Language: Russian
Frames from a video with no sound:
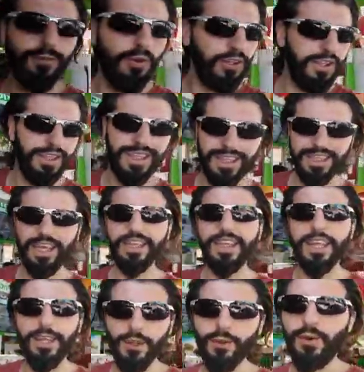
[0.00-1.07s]
Сегодня 10
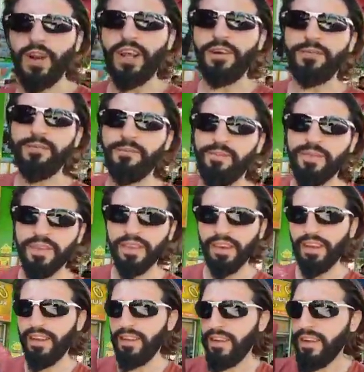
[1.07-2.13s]
июля.
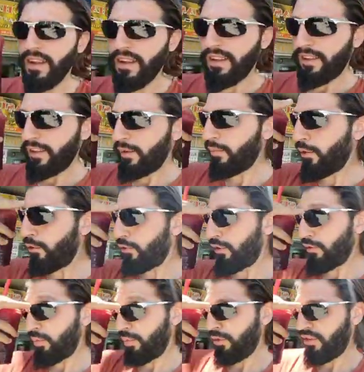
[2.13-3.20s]

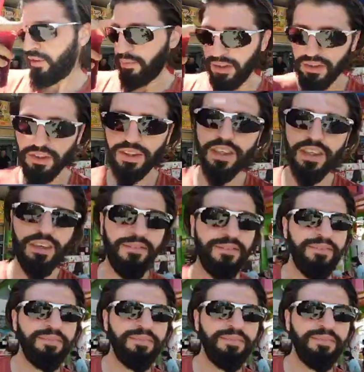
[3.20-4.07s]
Немножко спустим очки.